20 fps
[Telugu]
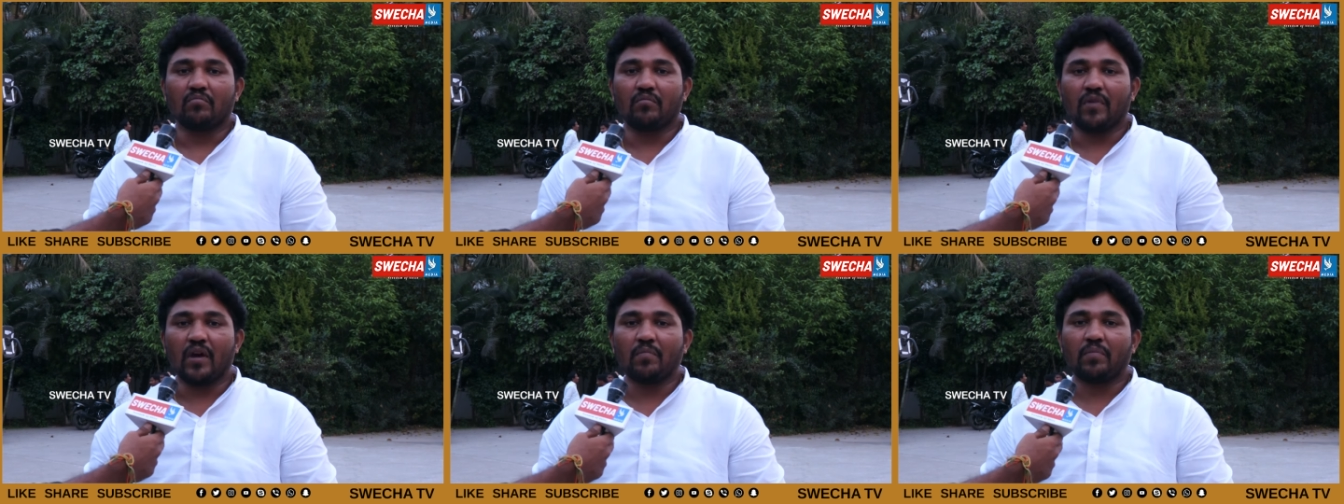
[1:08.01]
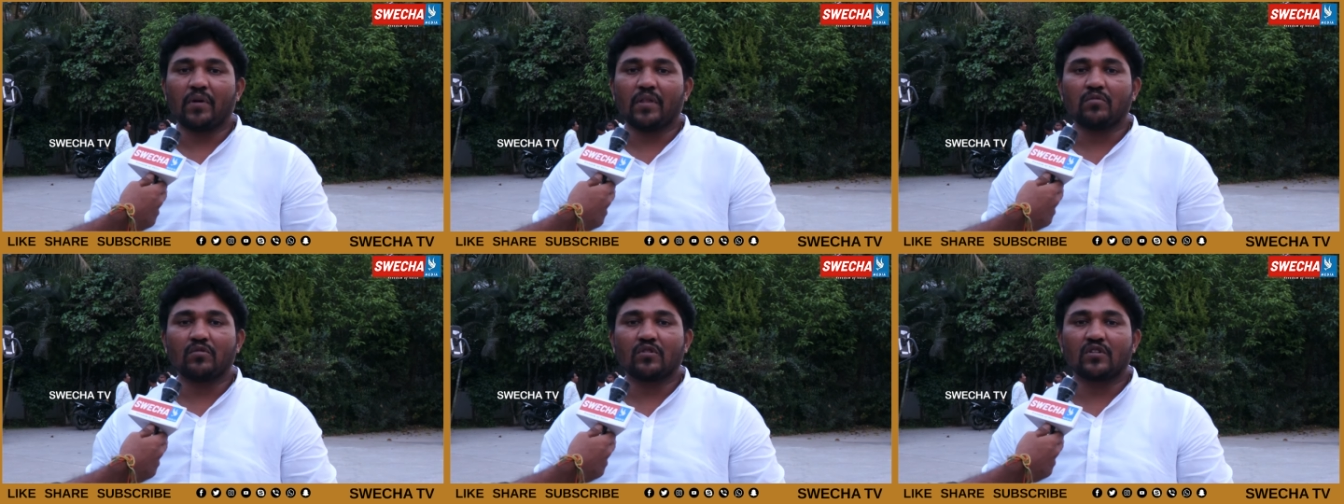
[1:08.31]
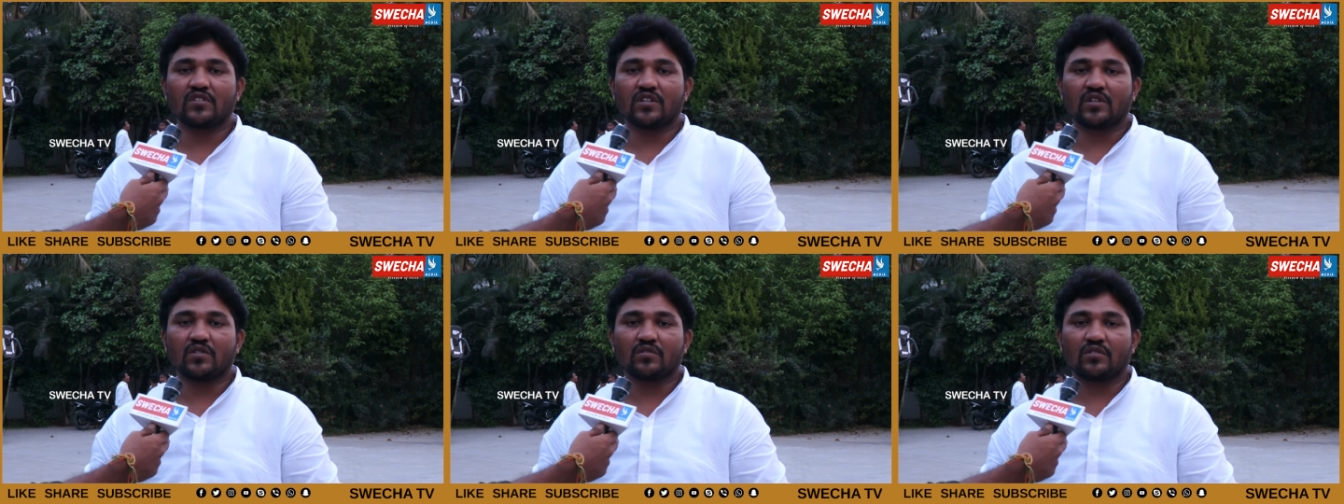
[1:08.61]
మే
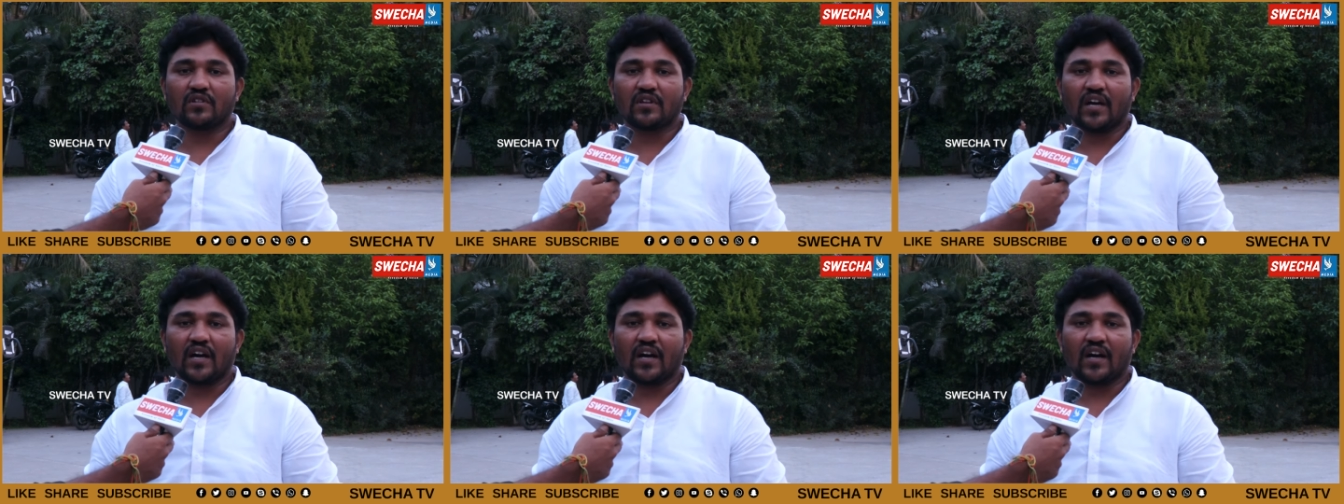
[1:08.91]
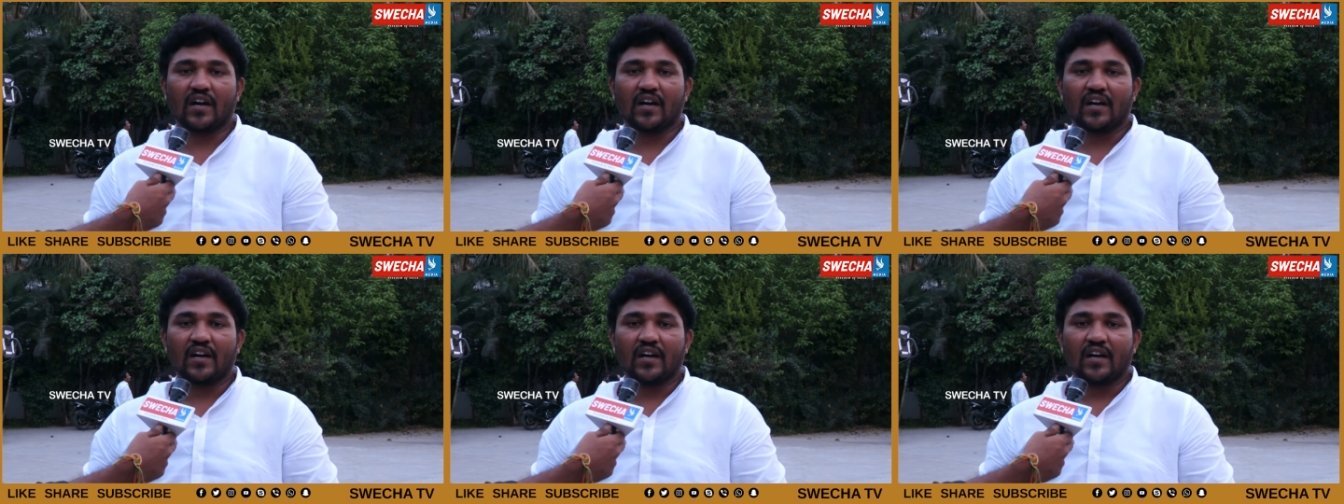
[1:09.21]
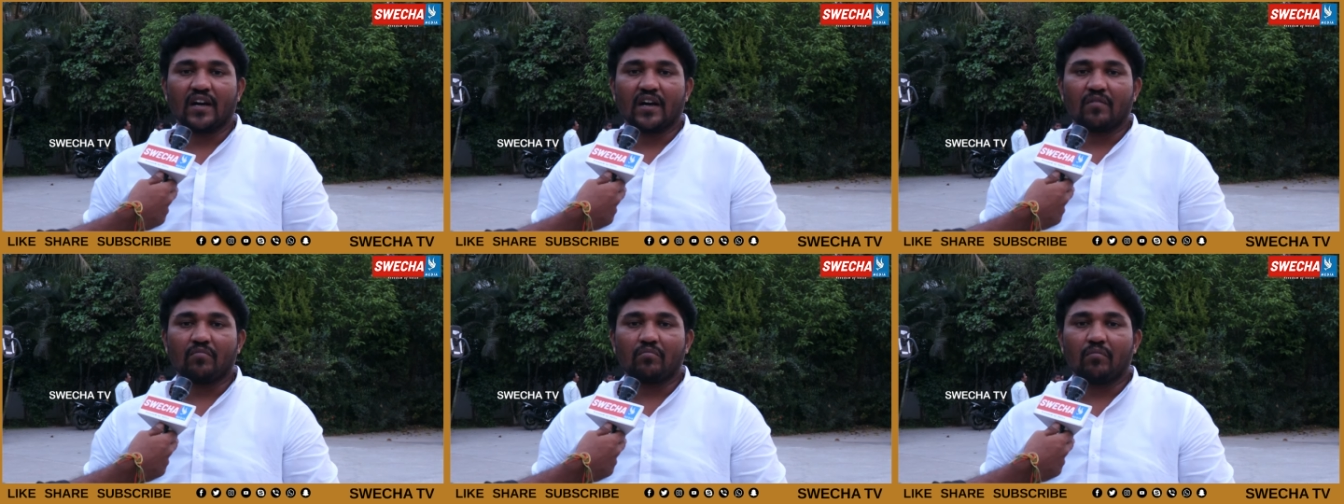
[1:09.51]
పదమూడు జరుగుతున్న
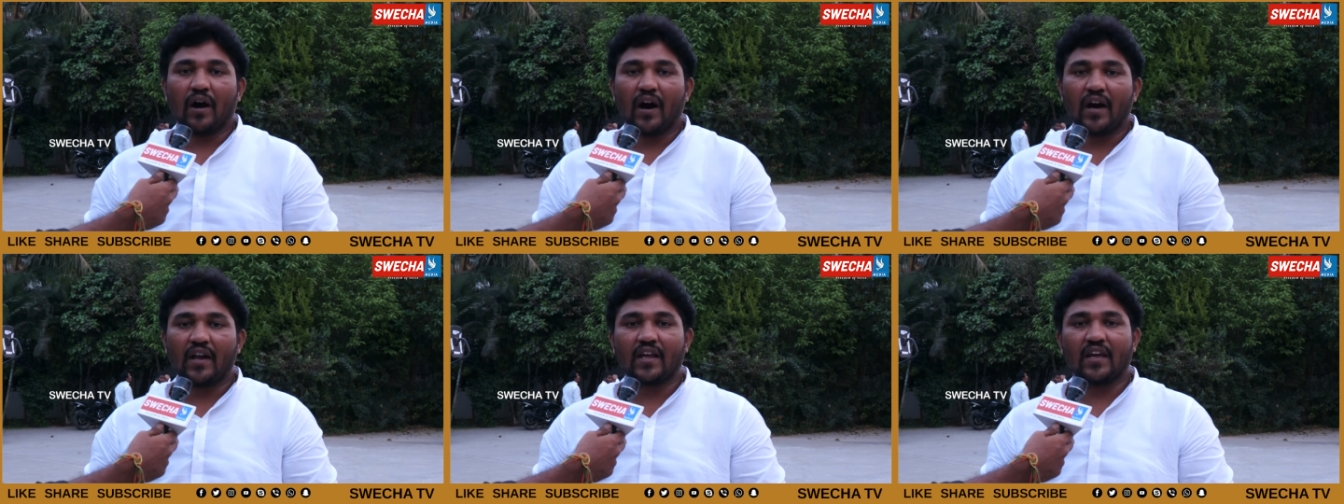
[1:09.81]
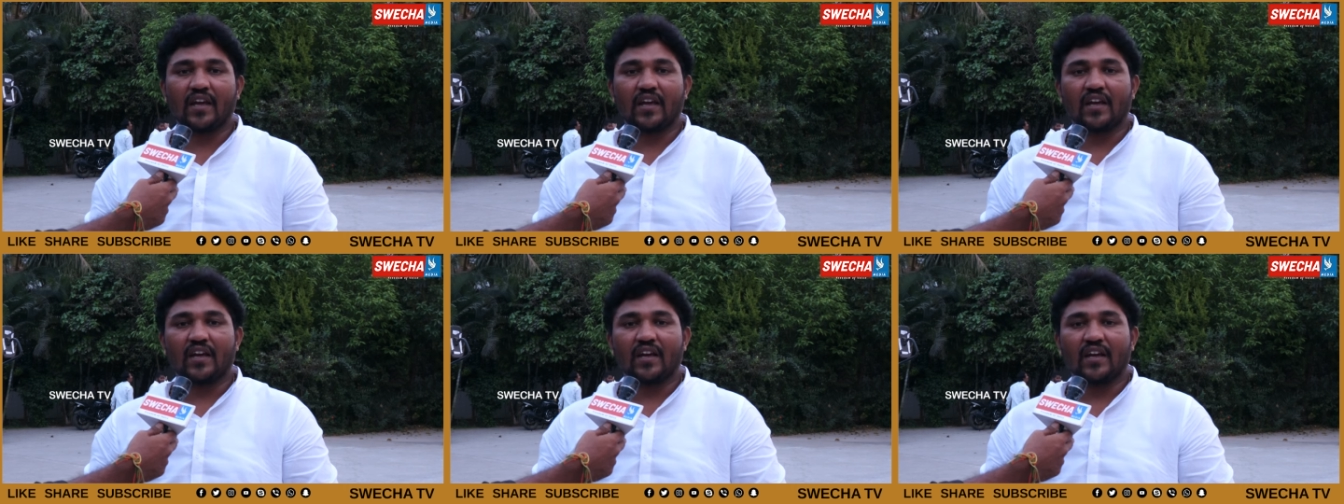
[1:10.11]
భారీ